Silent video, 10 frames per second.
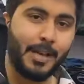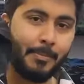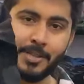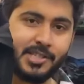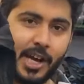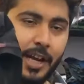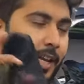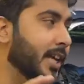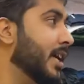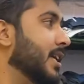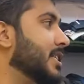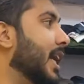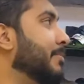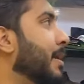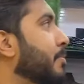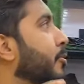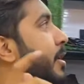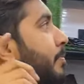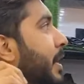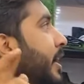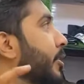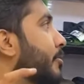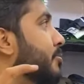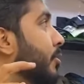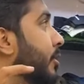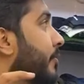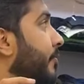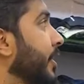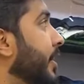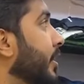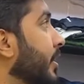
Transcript: आपने चार ली साथ में आपको एक प्लेन ड्रॉप शोल्डर फ्री